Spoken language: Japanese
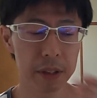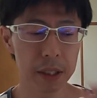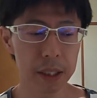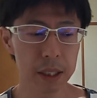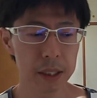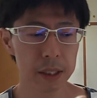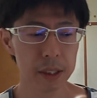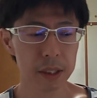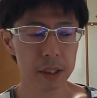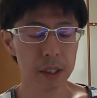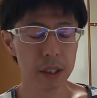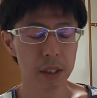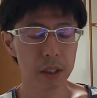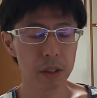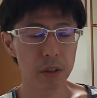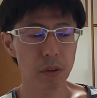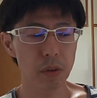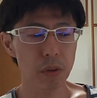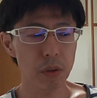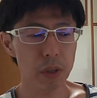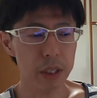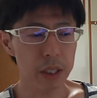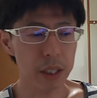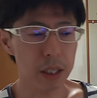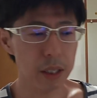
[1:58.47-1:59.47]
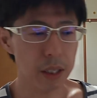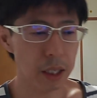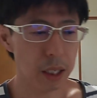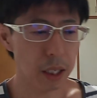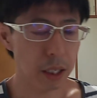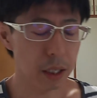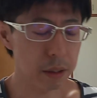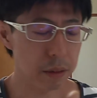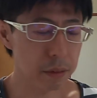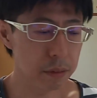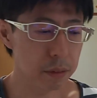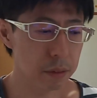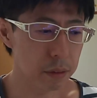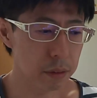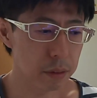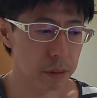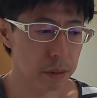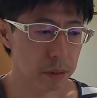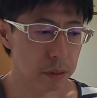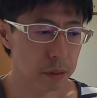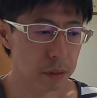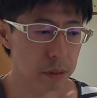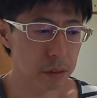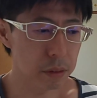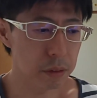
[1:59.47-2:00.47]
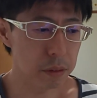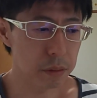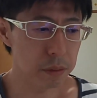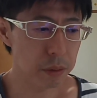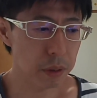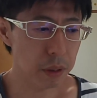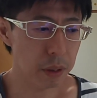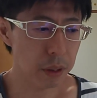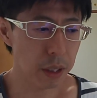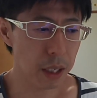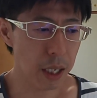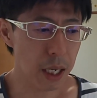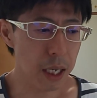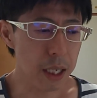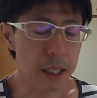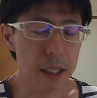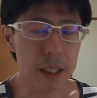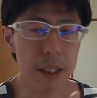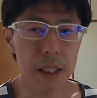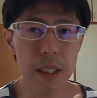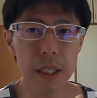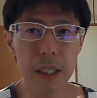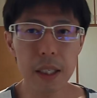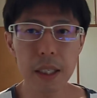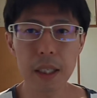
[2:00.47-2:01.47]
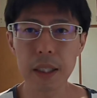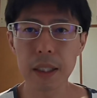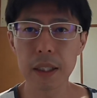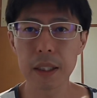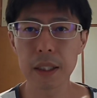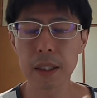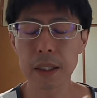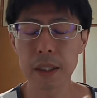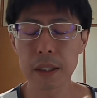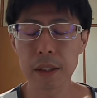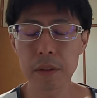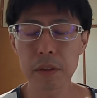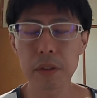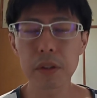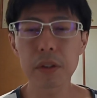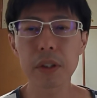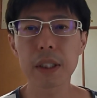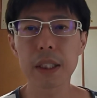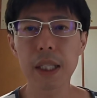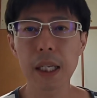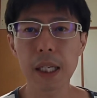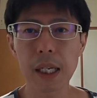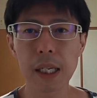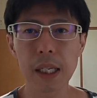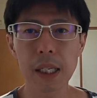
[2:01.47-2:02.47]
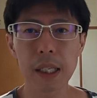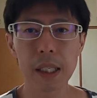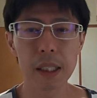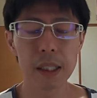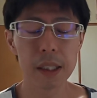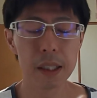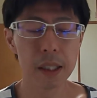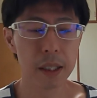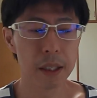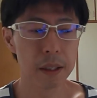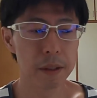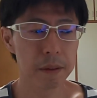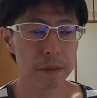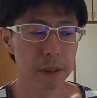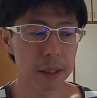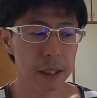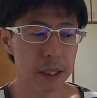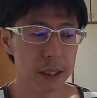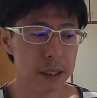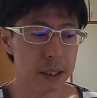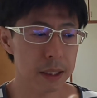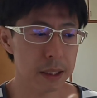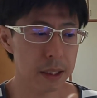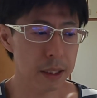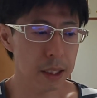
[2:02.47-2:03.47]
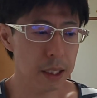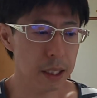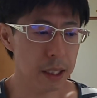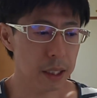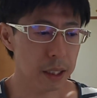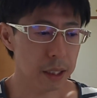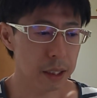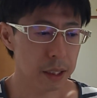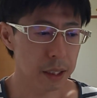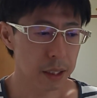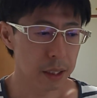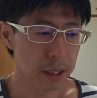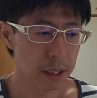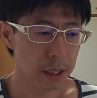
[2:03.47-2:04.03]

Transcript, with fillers: で、これね、あのー、仮に、そしたら、私が、